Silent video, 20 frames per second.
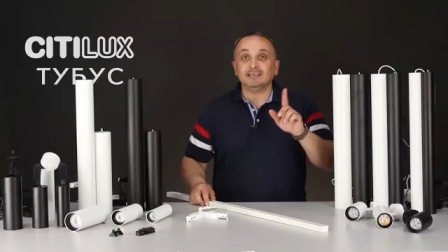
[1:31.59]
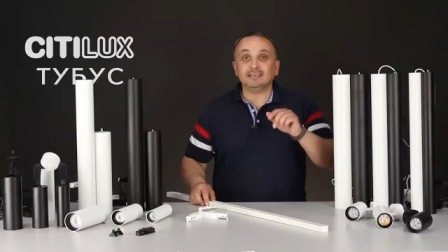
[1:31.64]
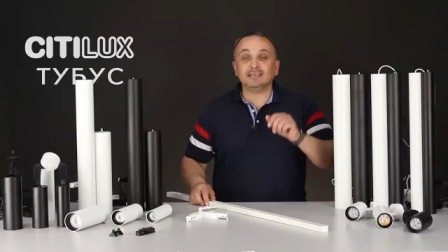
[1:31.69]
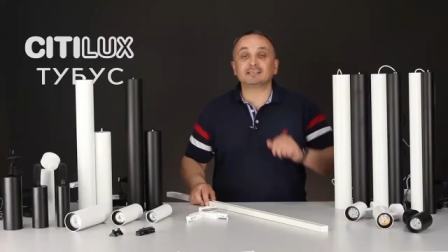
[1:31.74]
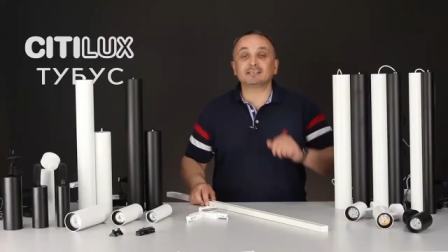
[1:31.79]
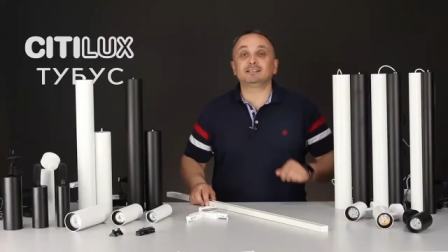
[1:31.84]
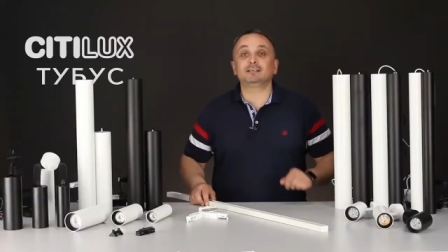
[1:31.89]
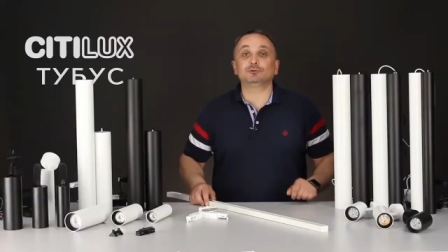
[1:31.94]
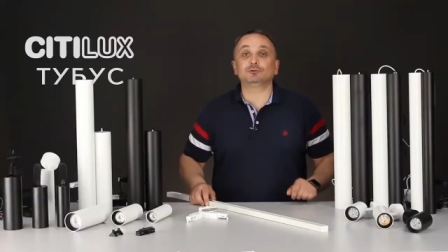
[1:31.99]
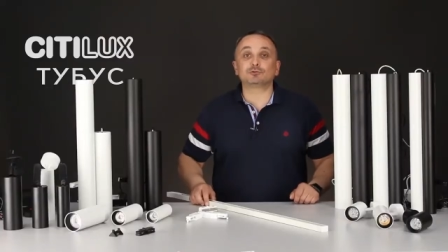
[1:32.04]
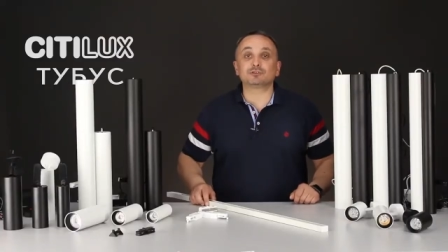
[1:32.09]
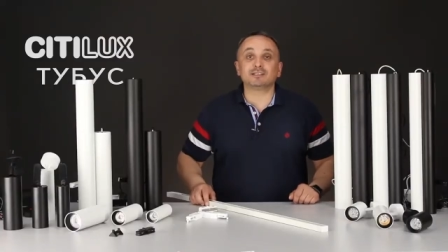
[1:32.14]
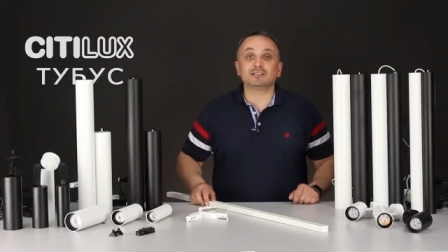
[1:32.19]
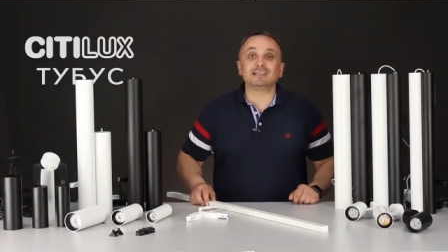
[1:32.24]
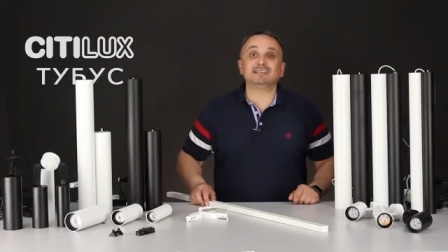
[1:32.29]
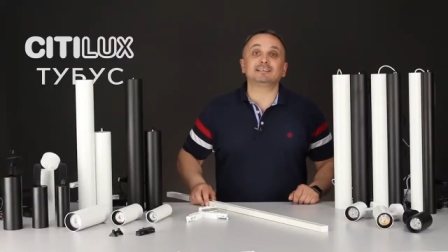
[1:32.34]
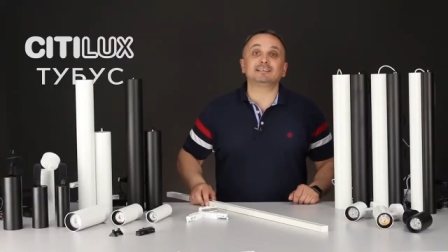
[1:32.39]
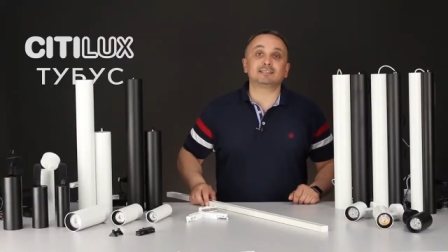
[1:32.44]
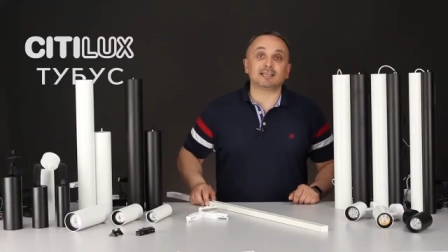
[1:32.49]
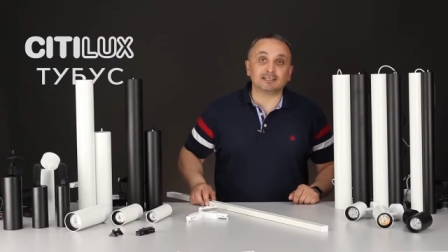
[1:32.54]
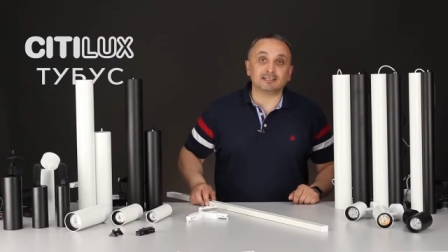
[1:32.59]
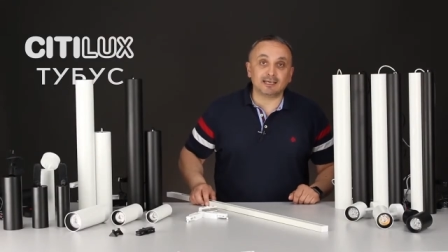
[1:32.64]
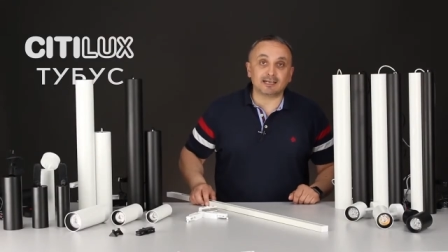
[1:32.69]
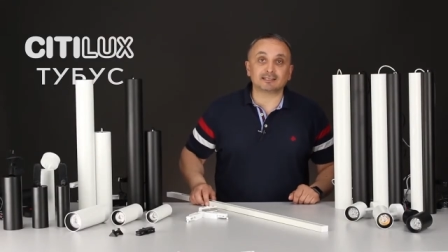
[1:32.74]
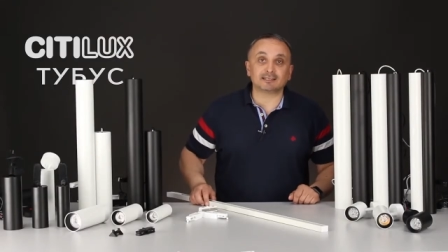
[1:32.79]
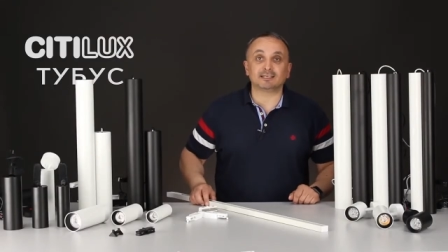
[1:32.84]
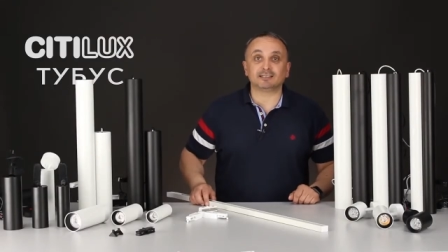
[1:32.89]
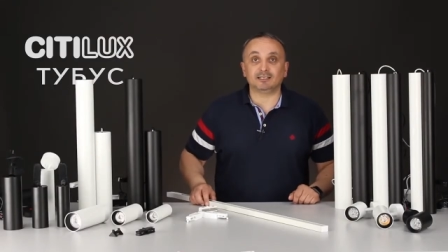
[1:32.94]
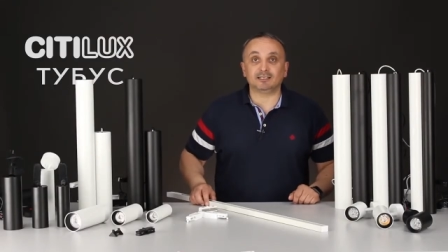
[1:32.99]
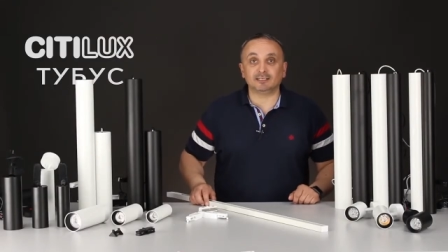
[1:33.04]
Если нужна
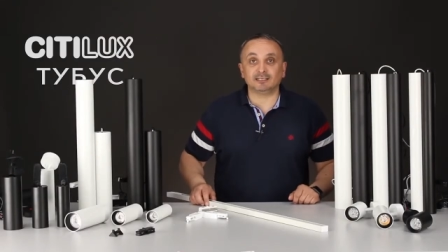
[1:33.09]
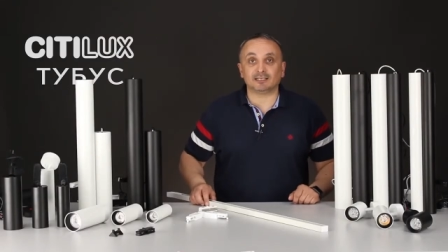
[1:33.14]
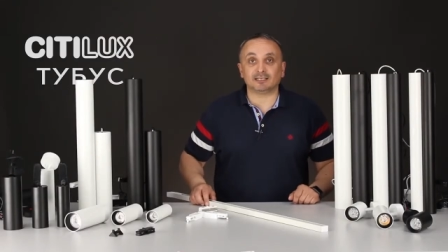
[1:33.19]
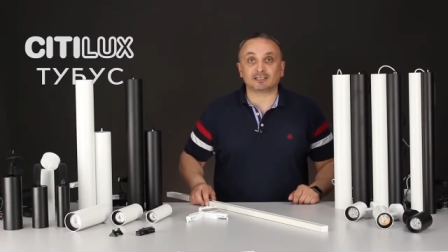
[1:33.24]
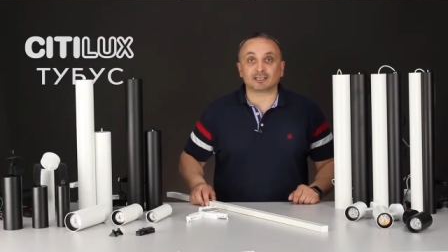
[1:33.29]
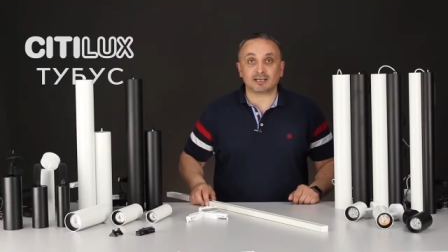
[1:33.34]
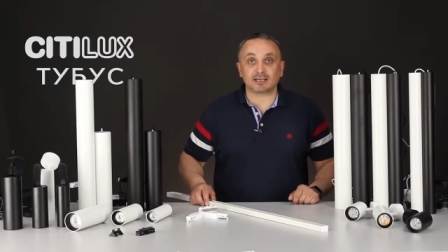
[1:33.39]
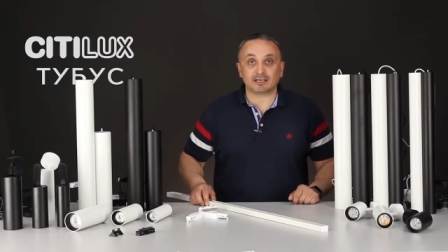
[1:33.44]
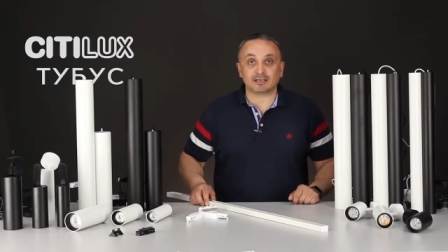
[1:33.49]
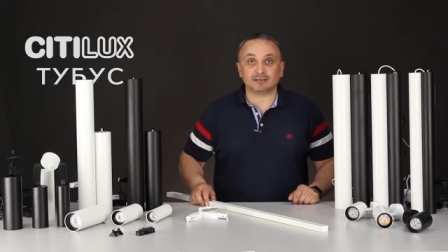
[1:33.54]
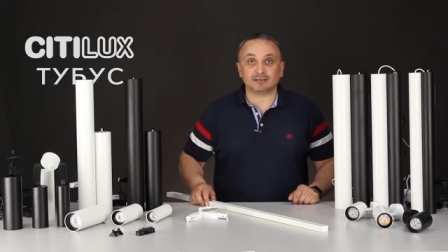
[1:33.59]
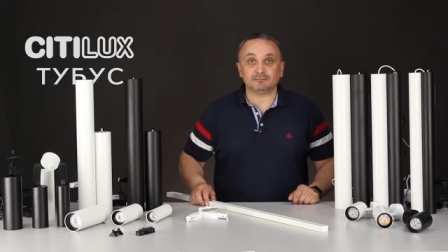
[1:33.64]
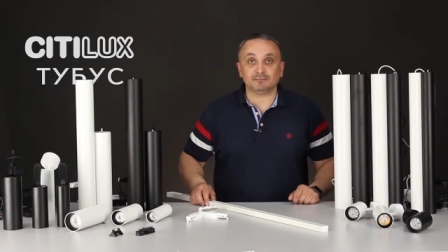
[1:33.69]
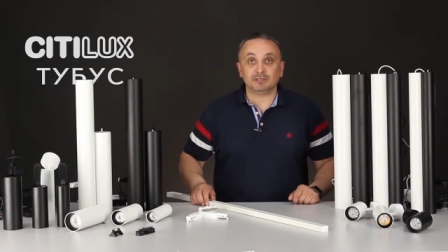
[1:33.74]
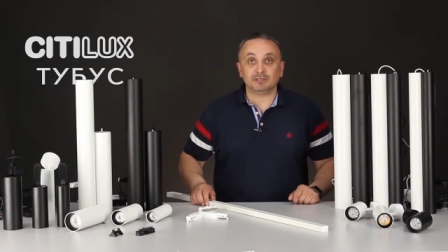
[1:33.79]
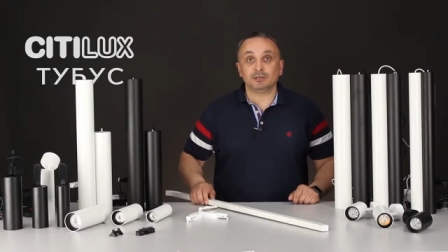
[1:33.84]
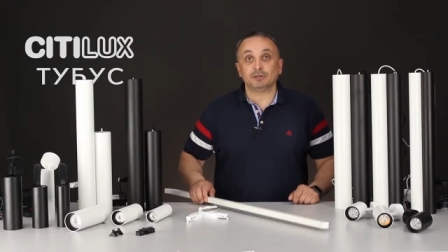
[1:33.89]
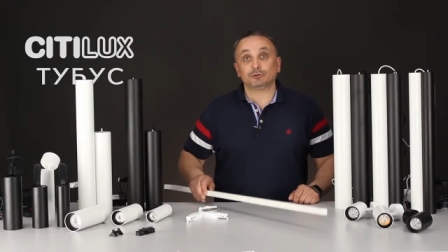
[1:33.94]
нестандартная длина трека,